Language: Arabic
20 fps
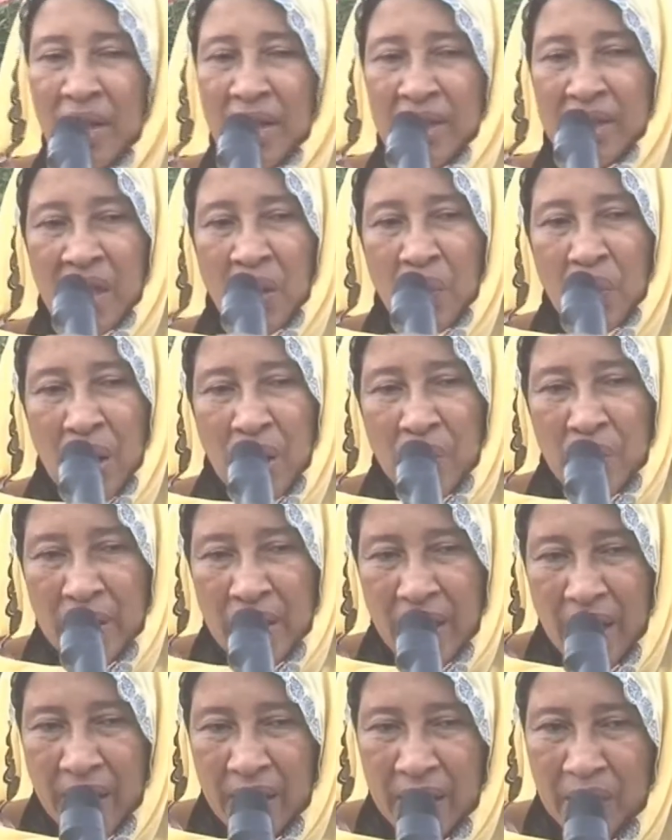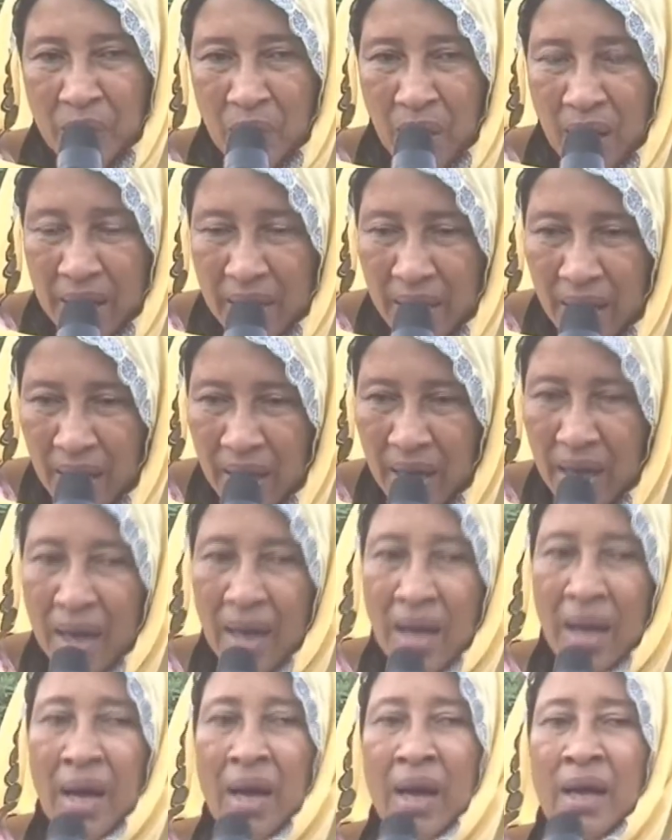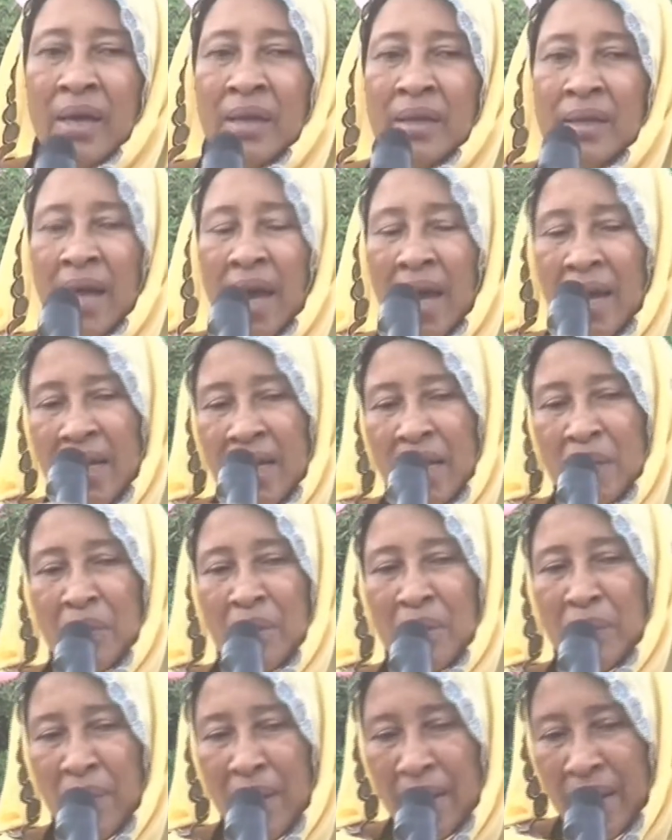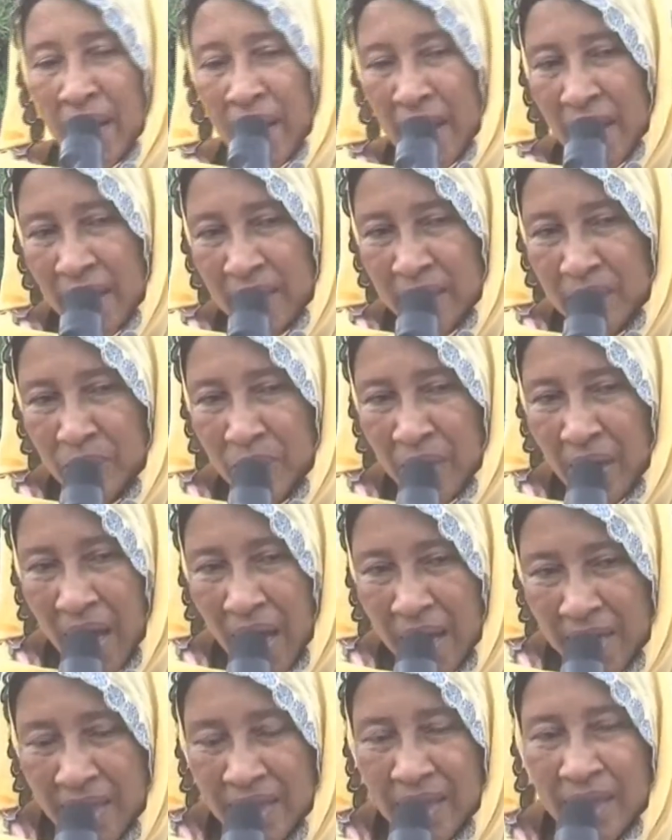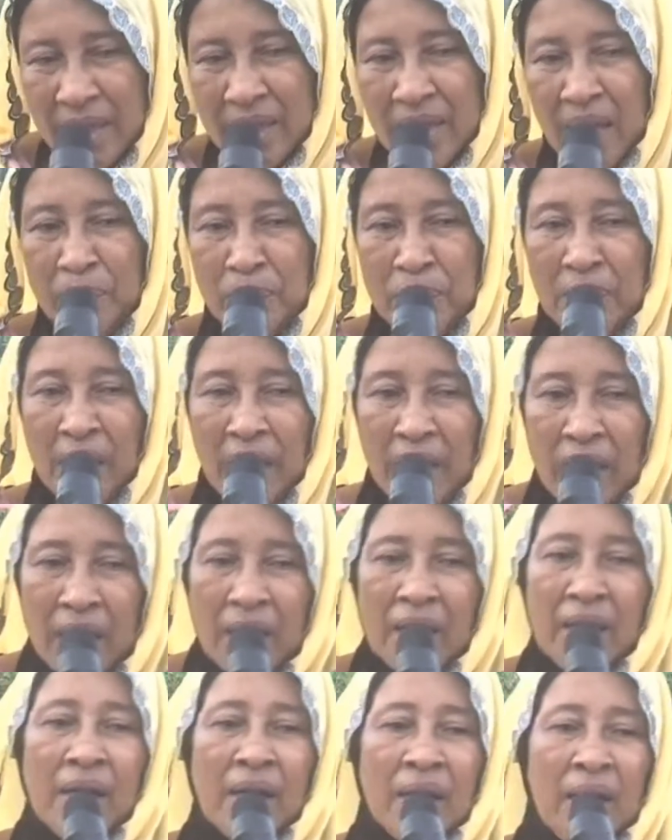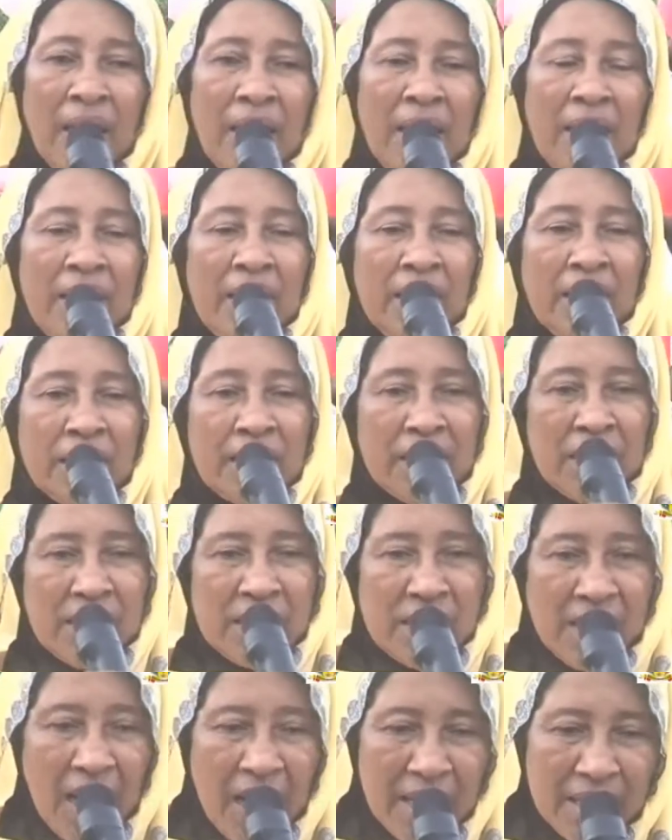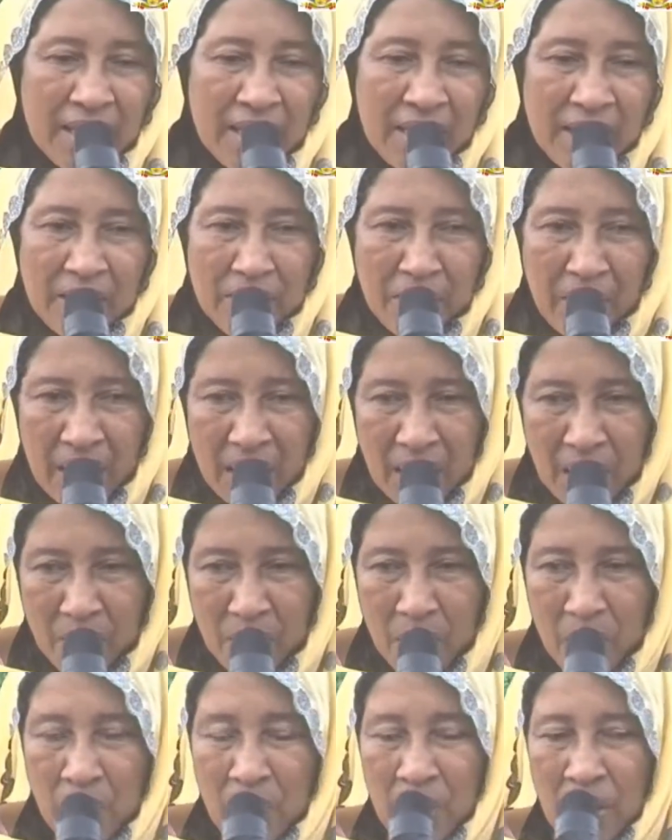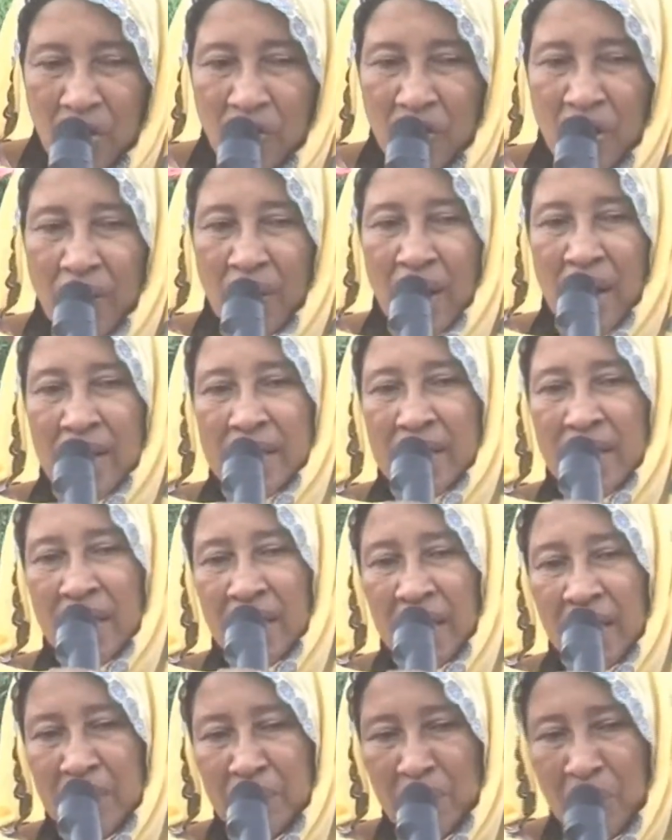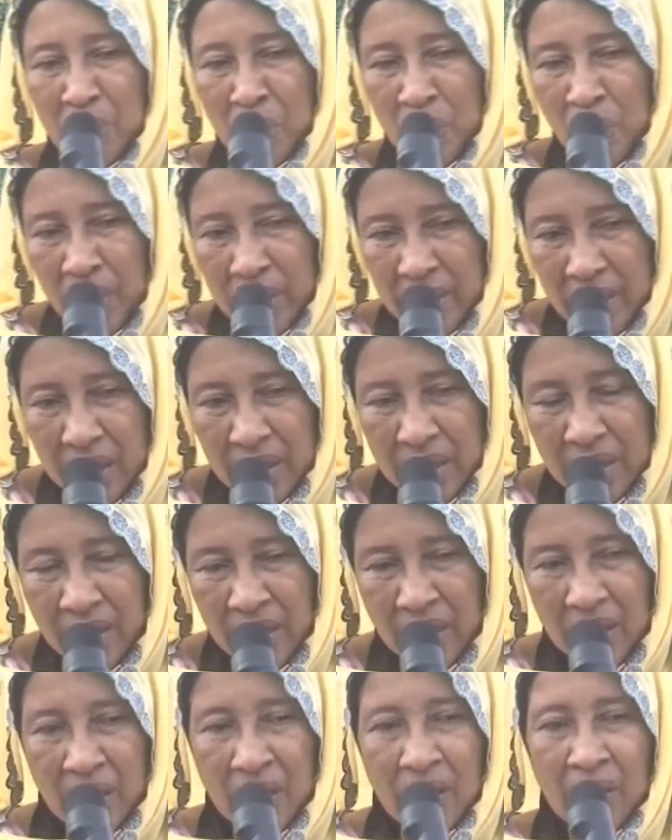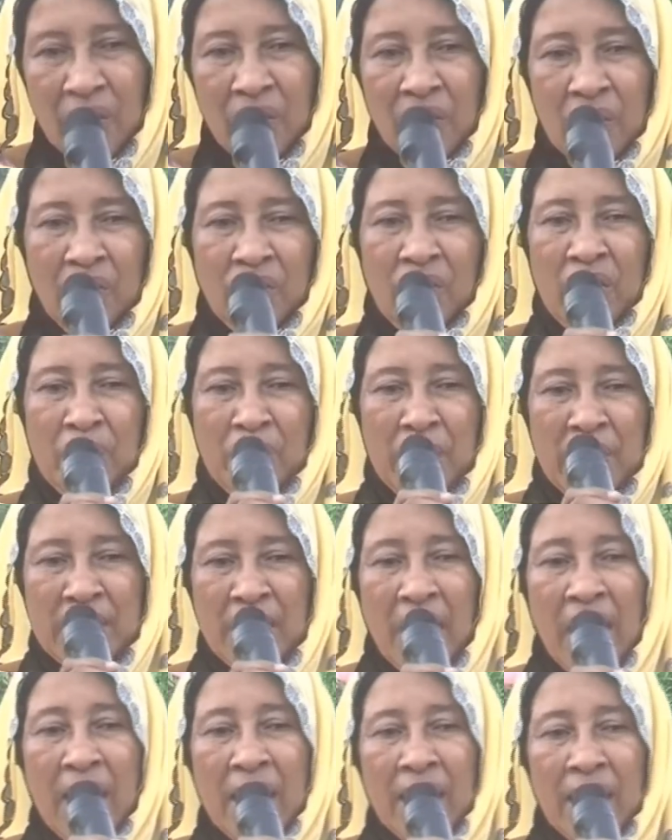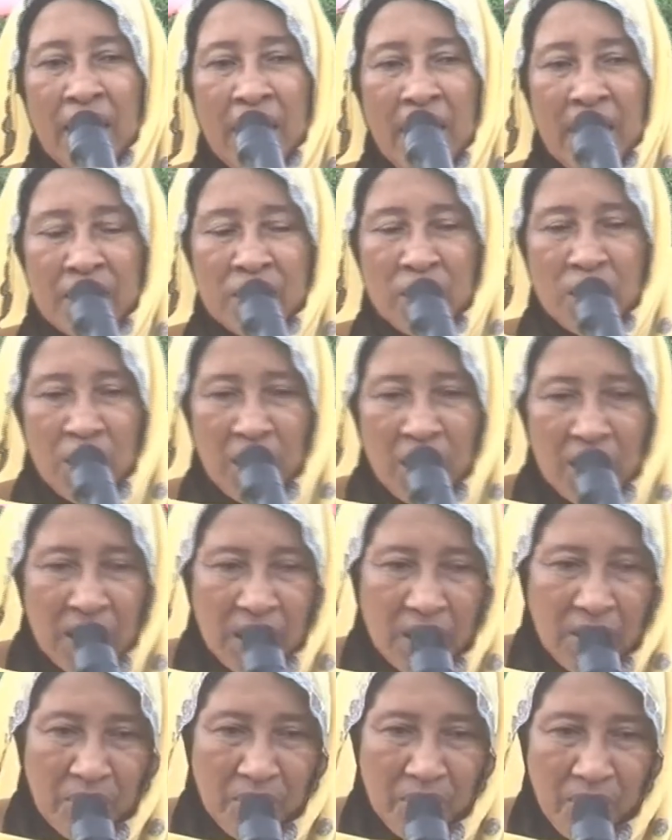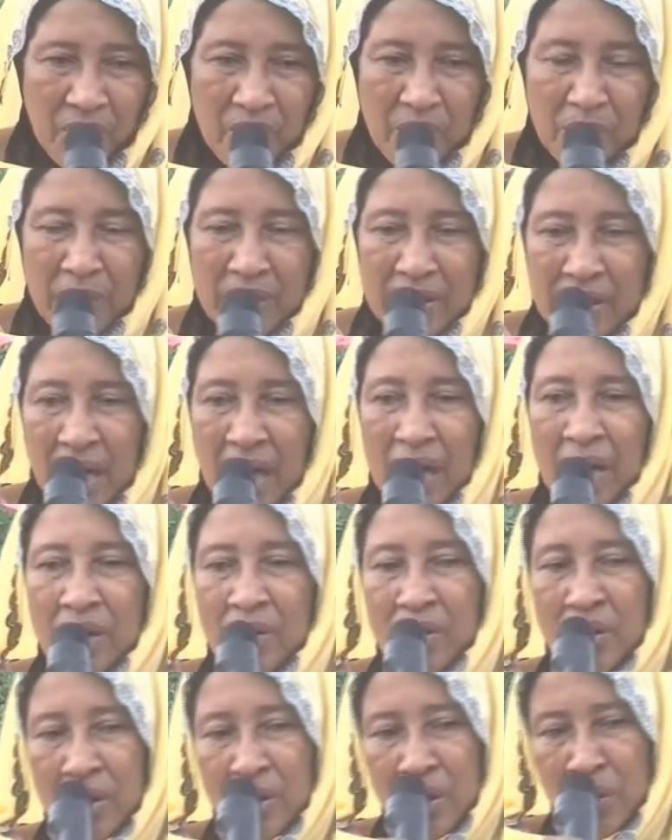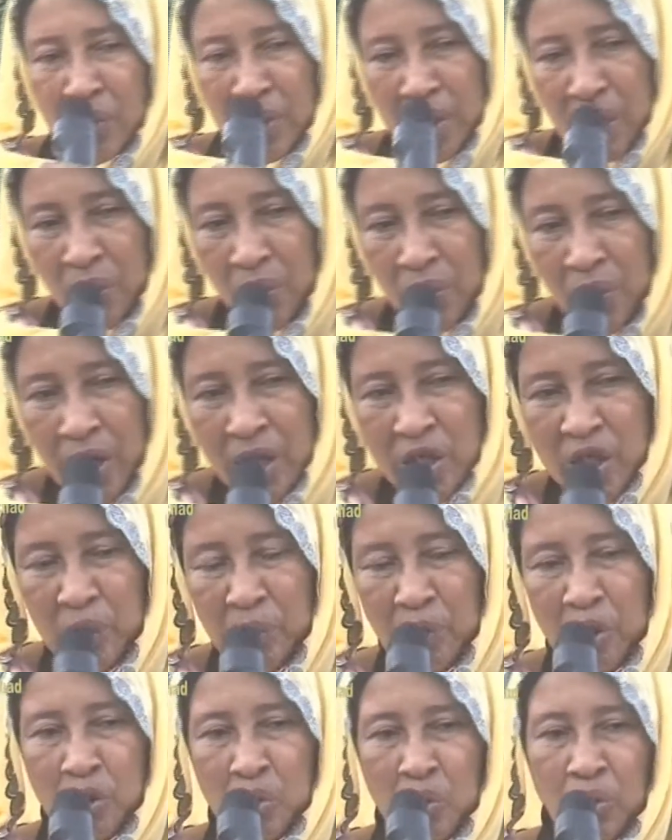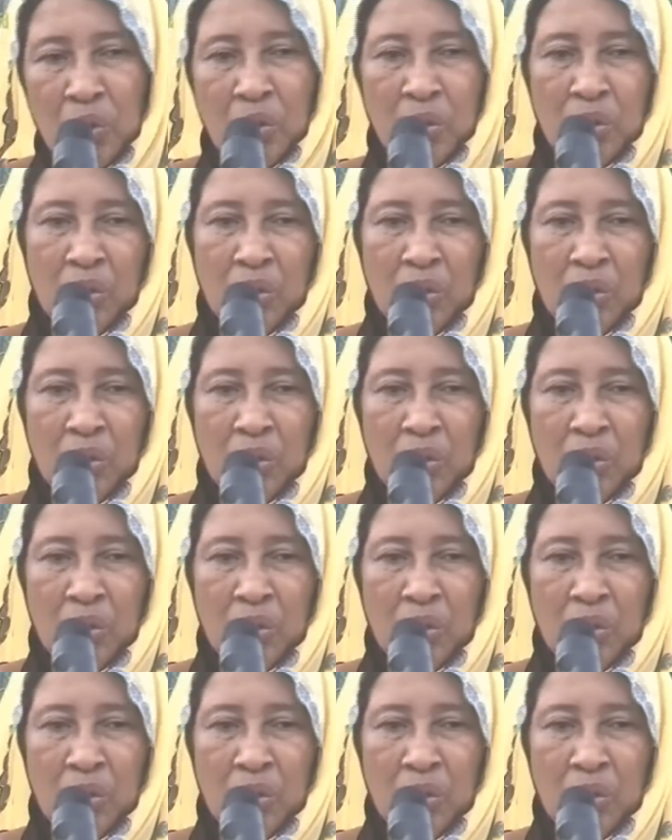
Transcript: التوعوية عنوانها تعليم البنات من أجل تمكين الاقتصاد للمرأة وكل فوائد العلم المودن في المجال الديني وفي المجال الدنيوي كل سمعتوه